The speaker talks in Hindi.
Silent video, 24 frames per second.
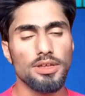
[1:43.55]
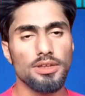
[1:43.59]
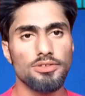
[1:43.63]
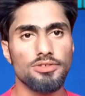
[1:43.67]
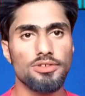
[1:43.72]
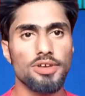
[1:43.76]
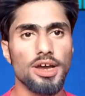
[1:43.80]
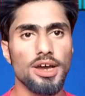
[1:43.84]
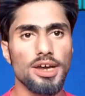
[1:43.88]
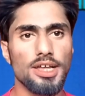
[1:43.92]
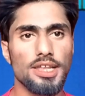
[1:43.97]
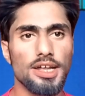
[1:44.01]

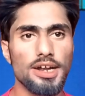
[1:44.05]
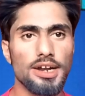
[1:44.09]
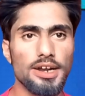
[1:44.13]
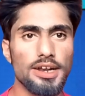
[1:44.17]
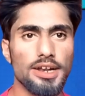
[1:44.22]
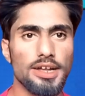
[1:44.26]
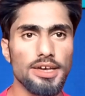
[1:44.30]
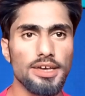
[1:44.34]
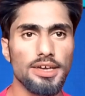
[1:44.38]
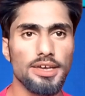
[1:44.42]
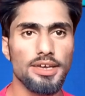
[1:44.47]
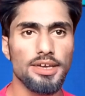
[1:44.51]
जंग लड़
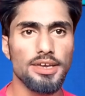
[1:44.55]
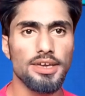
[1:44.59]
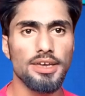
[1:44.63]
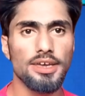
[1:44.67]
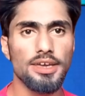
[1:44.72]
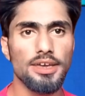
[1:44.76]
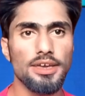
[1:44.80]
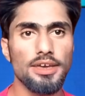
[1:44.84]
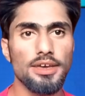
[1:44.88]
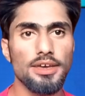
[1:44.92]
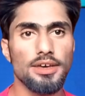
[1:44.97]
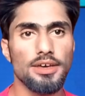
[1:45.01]
रहे
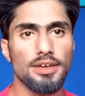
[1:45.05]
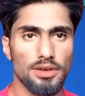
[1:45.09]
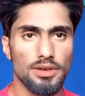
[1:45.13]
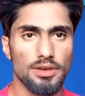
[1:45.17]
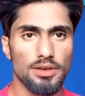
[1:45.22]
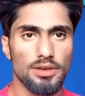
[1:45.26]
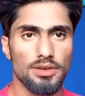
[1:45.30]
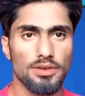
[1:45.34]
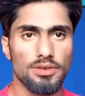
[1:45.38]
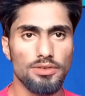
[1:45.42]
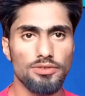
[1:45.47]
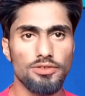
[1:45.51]
हैं
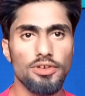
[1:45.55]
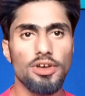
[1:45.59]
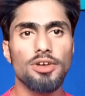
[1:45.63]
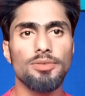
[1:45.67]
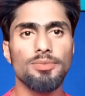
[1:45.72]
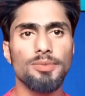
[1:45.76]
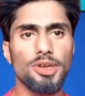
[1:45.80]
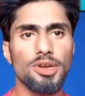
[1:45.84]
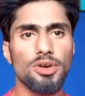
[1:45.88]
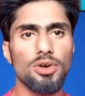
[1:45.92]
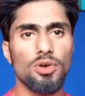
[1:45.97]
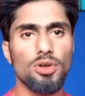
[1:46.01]

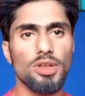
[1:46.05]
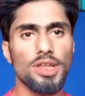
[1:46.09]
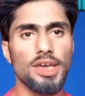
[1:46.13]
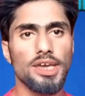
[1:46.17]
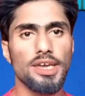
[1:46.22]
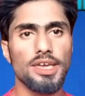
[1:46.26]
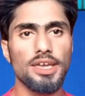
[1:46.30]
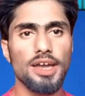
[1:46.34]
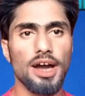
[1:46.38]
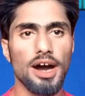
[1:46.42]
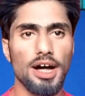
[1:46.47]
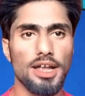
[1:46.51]
जख्मी होने
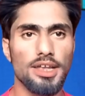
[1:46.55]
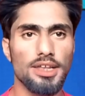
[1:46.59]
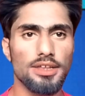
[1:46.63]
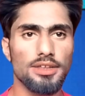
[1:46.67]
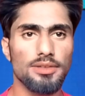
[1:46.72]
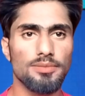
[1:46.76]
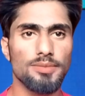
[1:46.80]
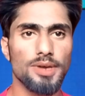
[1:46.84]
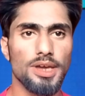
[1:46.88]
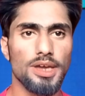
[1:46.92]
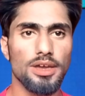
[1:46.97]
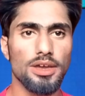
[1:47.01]
की
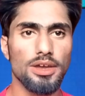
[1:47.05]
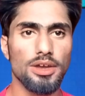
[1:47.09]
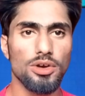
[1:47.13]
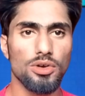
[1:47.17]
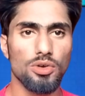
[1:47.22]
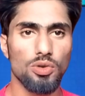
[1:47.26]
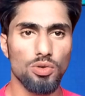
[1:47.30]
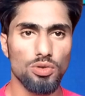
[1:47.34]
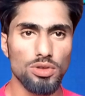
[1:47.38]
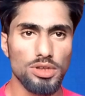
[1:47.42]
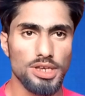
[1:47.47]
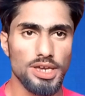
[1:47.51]
हालत में
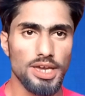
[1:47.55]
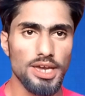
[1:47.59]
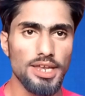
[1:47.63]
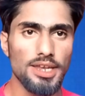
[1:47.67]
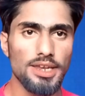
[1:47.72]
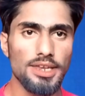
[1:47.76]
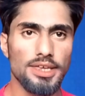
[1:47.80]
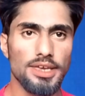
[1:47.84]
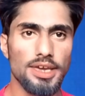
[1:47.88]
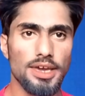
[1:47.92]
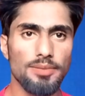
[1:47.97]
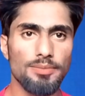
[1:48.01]
उनके
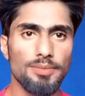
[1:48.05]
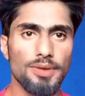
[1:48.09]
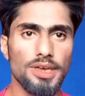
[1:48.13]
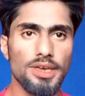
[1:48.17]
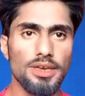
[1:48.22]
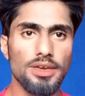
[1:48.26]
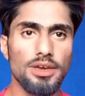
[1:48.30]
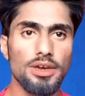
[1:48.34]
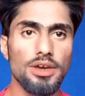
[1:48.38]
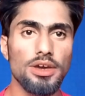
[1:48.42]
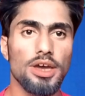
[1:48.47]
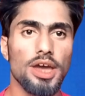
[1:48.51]
लिए भी
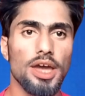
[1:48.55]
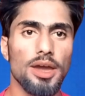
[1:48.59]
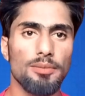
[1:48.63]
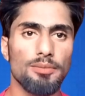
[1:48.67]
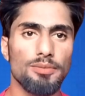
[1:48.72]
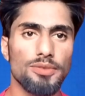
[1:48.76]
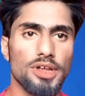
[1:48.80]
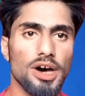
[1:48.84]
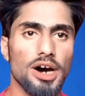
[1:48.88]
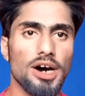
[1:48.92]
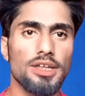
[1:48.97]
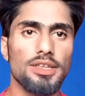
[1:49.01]

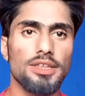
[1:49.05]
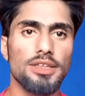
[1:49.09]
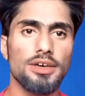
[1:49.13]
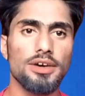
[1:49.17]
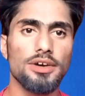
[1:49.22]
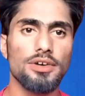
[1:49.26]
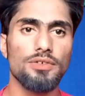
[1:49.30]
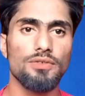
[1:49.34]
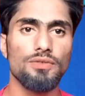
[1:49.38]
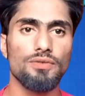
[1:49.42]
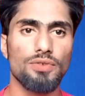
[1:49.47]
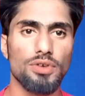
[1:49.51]
इमदाद
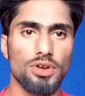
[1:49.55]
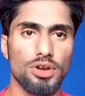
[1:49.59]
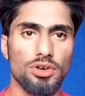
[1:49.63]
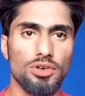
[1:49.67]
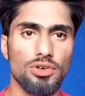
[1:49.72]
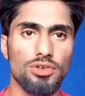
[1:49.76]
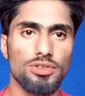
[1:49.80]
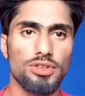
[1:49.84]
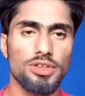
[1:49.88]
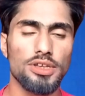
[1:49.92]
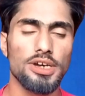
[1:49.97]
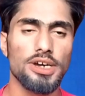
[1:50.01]

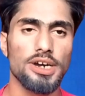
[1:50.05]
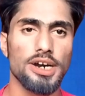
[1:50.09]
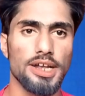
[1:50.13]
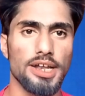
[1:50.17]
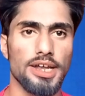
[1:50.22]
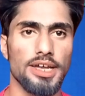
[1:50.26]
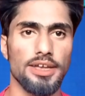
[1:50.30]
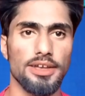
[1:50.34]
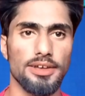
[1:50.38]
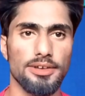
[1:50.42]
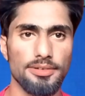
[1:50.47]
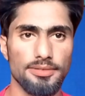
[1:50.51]
फरोख्त
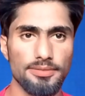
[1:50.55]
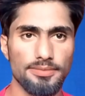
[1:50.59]
करें